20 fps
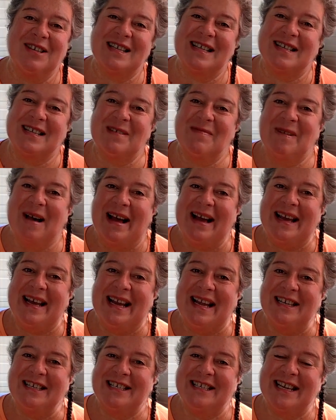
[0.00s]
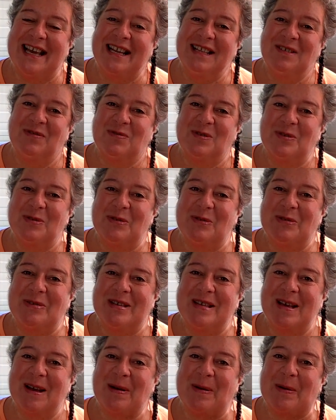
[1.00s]
j'ai démarré la chaîne, il faut te
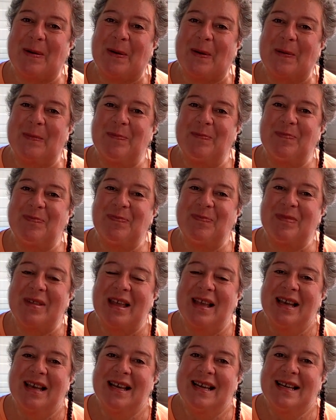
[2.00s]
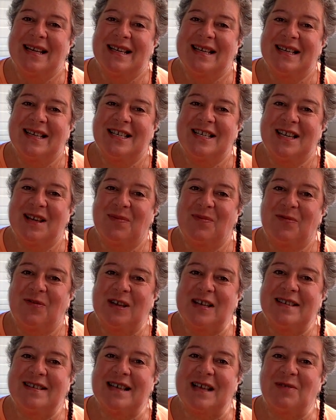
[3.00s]
dire que hum, j'ai
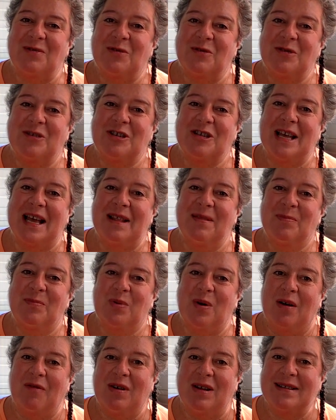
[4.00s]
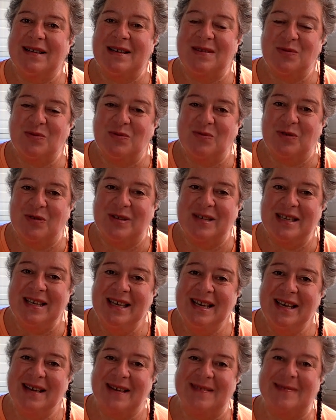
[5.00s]
fait cette chaîne pour avoir des
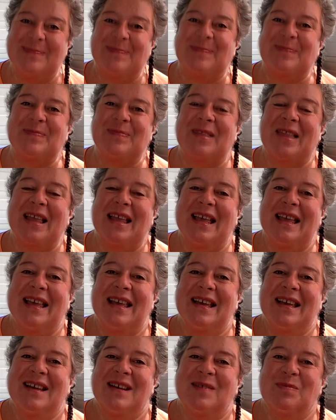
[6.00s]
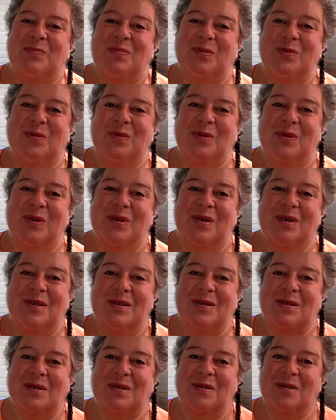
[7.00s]
souvenirs, pour
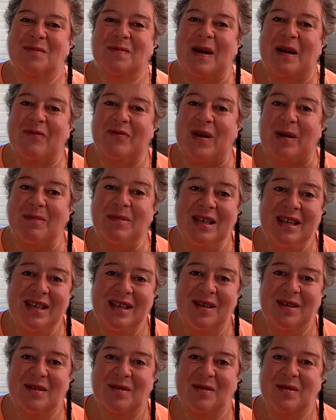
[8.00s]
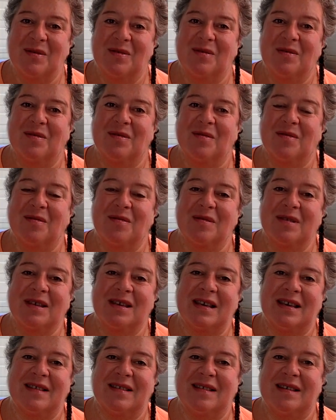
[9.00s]
que ma famille, euh,
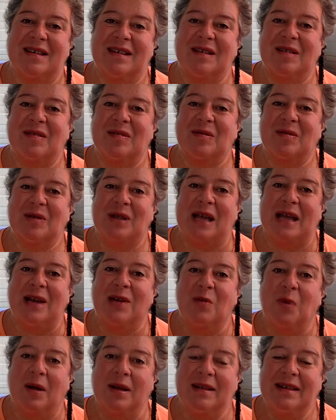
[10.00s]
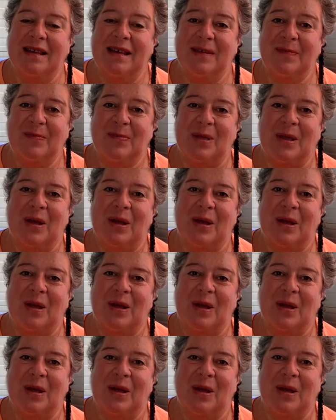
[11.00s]
qui était éloignée,